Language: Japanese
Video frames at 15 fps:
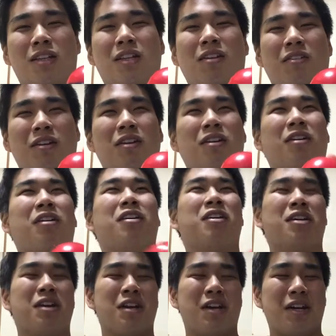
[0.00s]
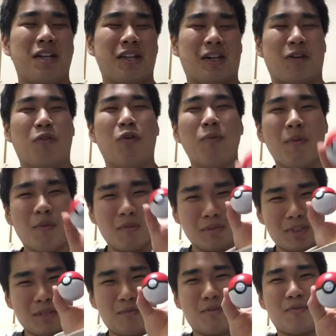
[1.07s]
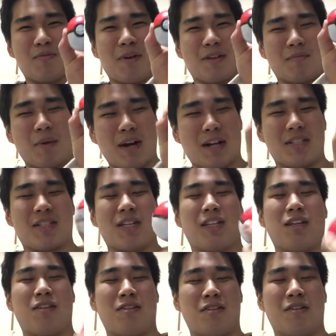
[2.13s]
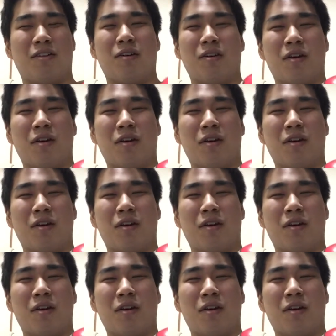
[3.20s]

ですけどね。うん。ほぼモンスターボールばっか使ってる。うん。